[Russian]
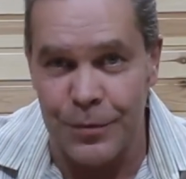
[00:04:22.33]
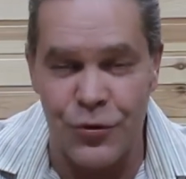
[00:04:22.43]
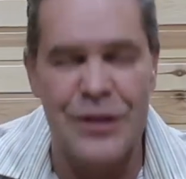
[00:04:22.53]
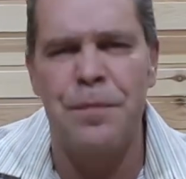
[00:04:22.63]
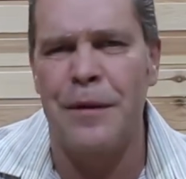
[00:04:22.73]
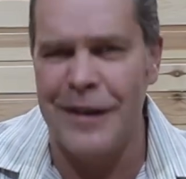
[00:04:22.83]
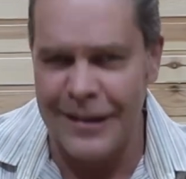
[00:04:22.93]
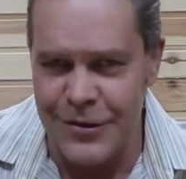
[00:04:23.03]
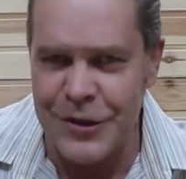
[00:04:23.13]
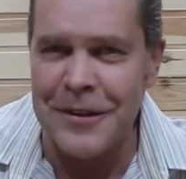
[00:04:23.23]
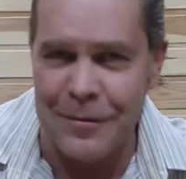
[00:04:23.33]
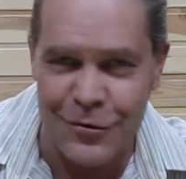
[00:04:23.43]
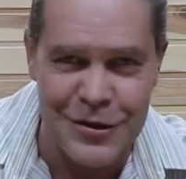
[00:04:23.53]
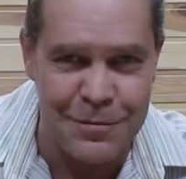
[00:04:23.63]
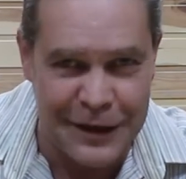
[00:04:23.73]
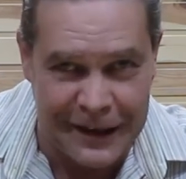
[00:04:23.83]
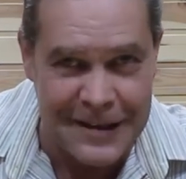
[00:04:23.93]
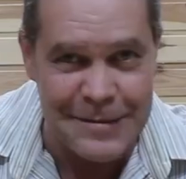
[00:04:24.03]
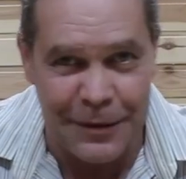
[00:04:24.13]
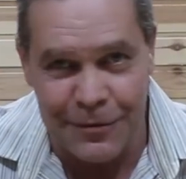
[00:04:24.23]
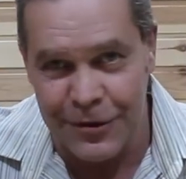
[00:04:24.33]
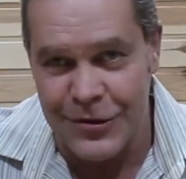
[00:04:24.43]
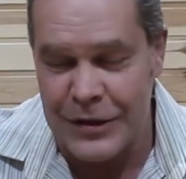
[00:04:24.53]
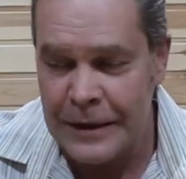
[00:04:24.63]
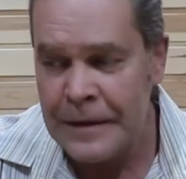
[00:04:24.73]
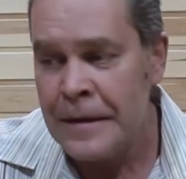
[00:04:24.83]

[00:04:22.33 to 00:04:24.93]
Потому что на премиалочки там можно приклеить побольше.